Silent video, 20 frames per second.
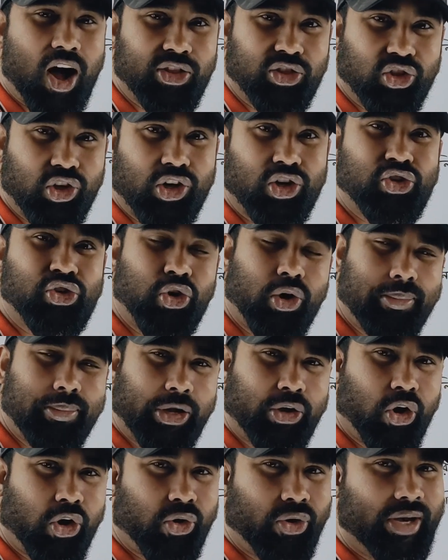অন্তরক
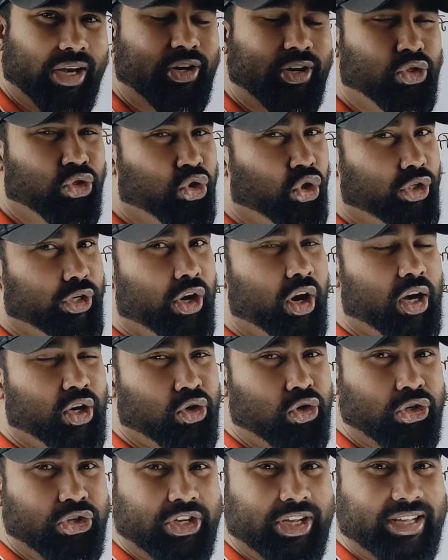সমীকরণের দুটি
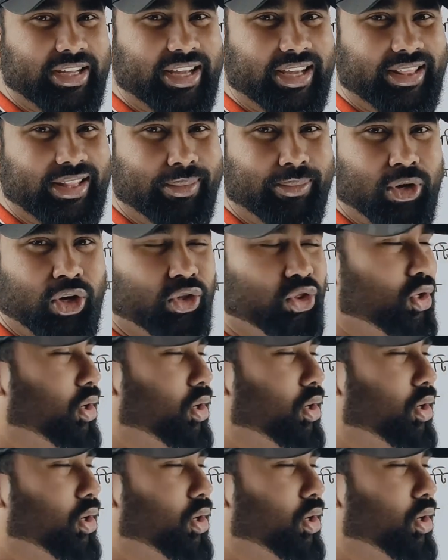অঙ্ক শিখিয়ে দেব